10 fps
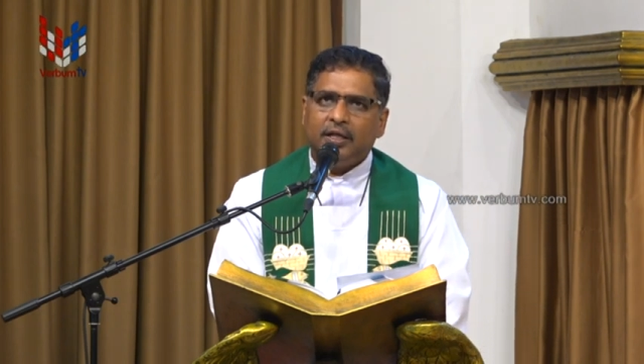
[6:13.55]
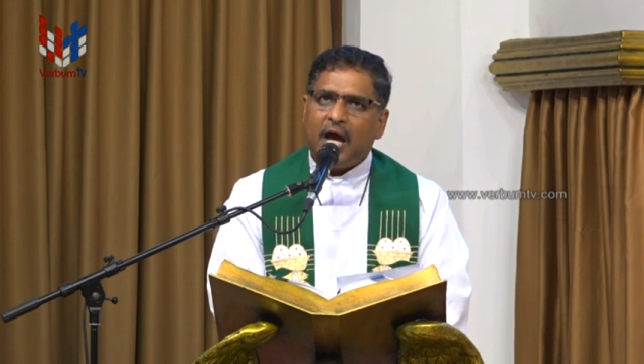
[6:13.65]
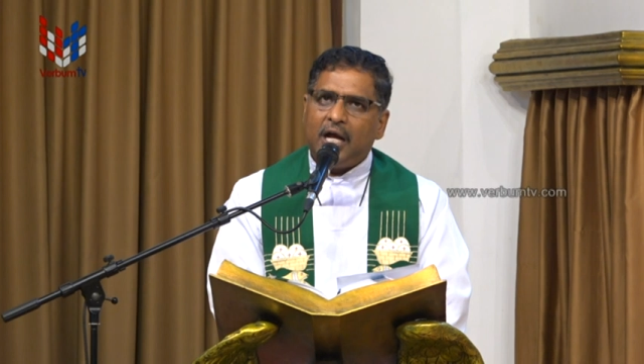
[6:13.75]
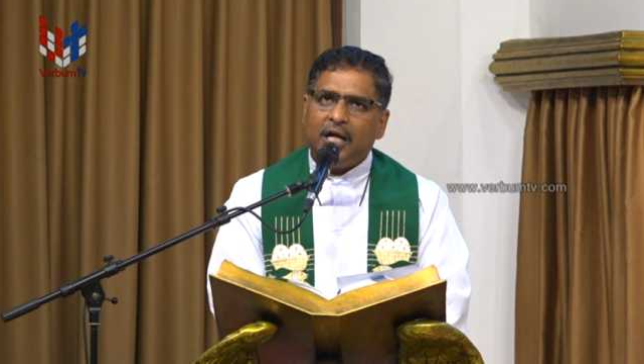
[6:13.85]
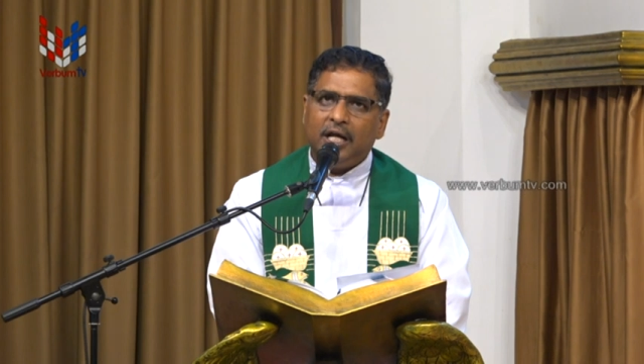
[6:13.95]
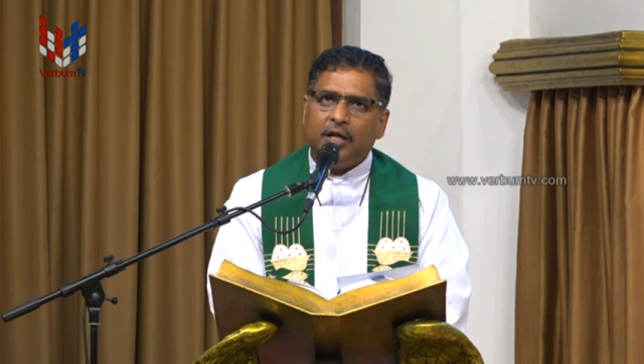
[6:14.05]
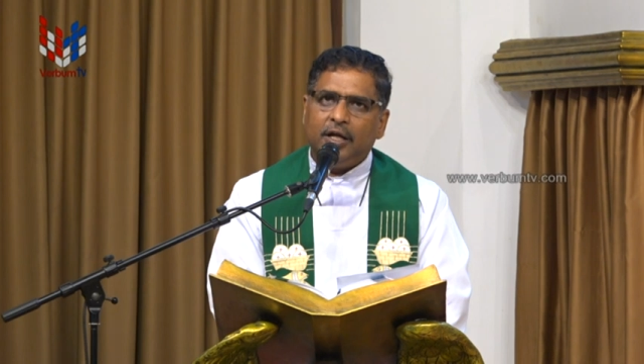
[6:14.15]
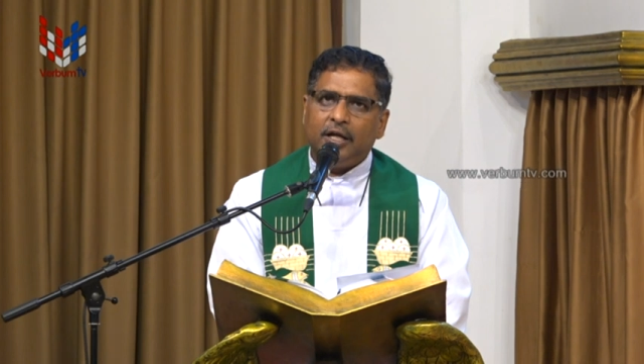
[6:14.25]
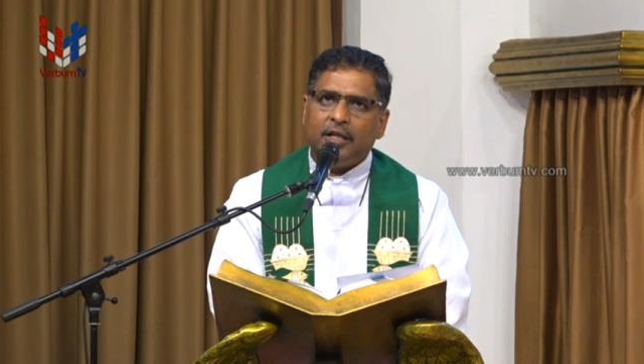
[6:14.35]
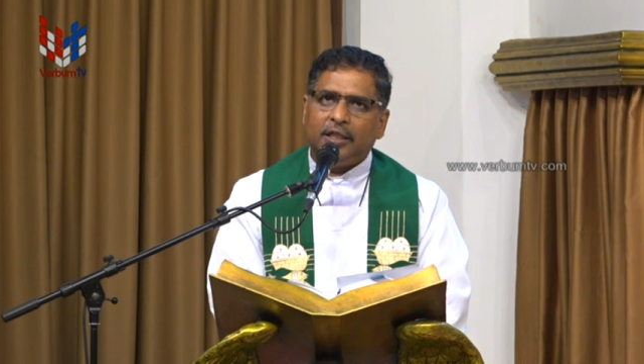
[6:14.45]
நாங்கள்
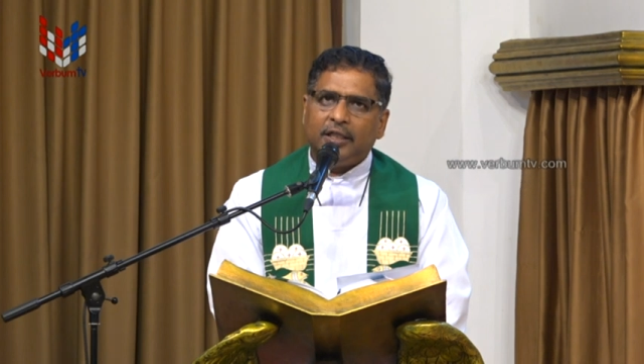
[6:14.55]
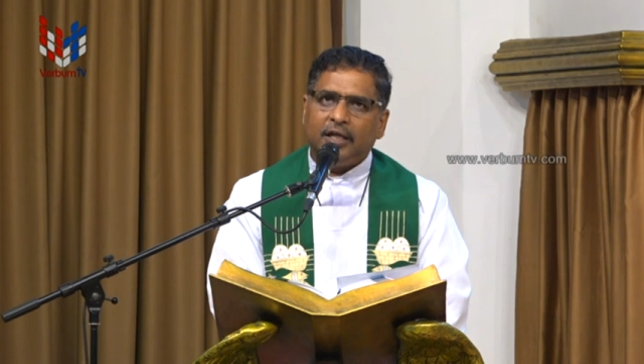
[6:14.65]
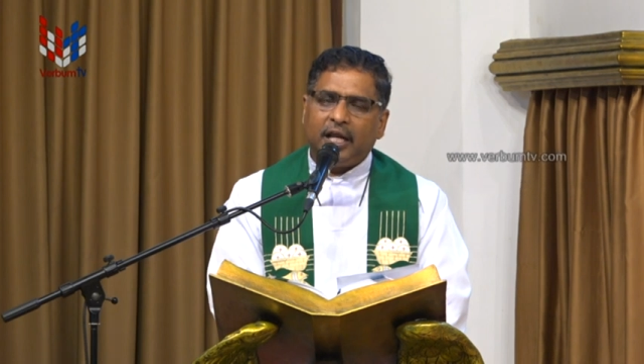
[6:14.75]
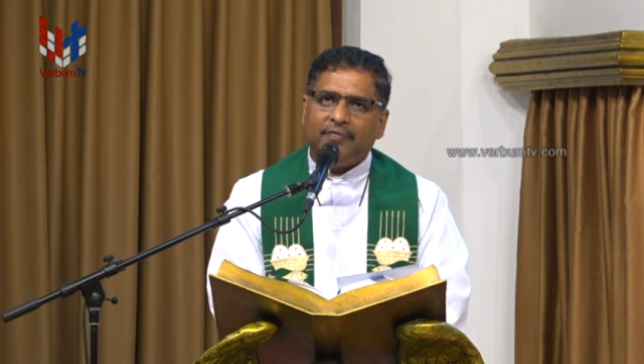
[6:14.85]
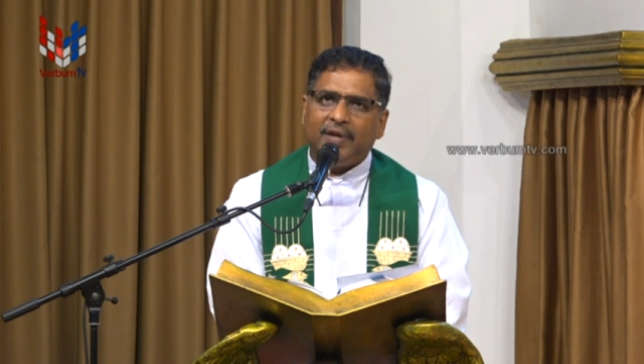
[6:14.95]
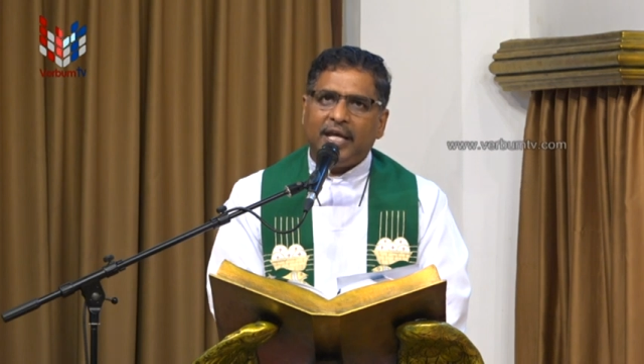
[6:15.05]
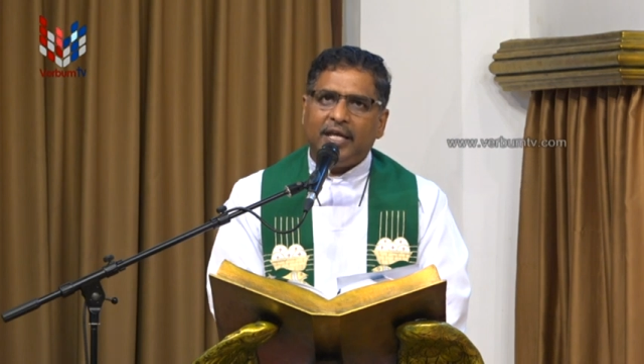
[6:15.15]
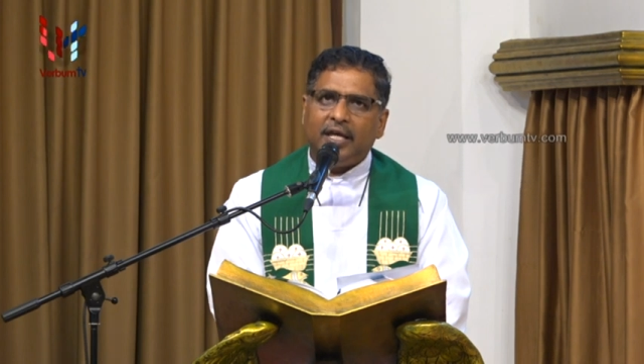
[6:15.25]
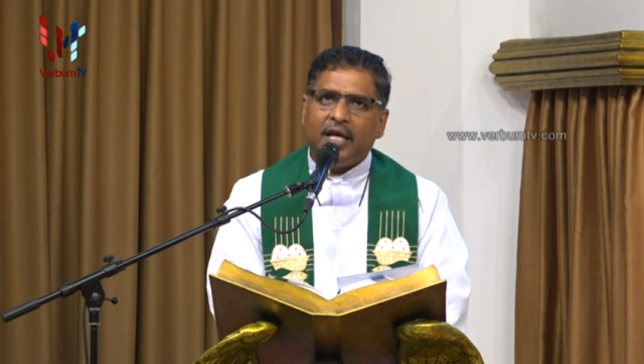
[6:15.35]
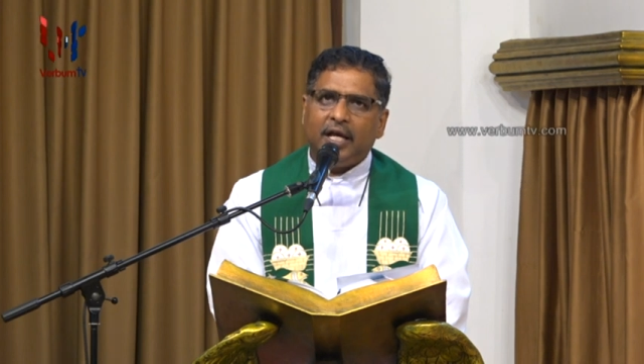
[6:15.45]
எங்கள் அந்த இறைவனை
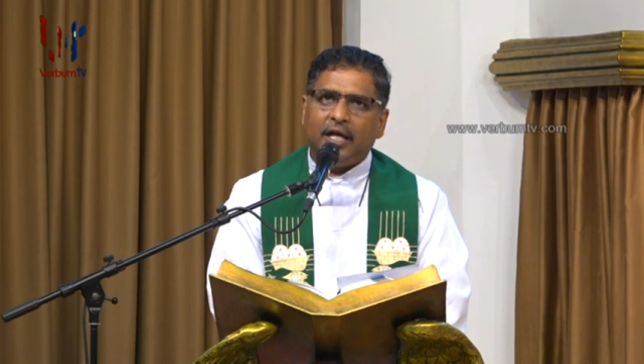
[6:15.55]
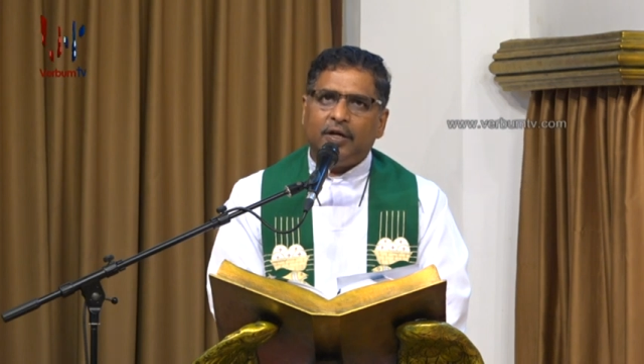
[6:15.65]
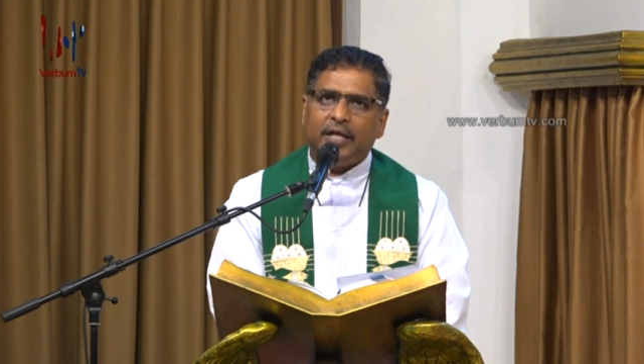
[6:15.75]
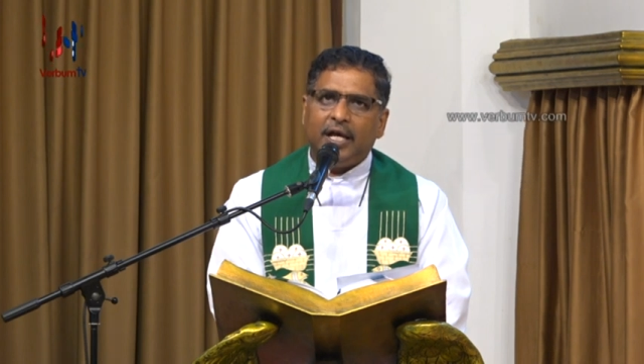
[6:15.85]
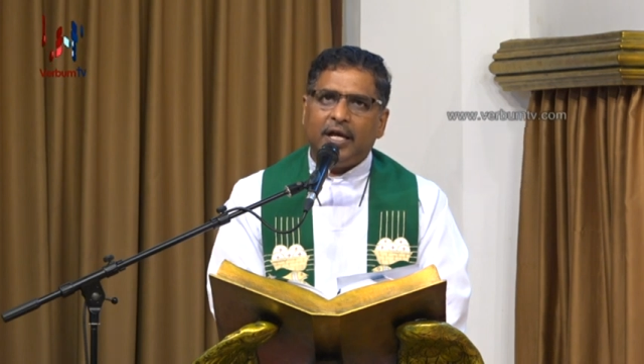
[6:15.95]
எங்களுடைய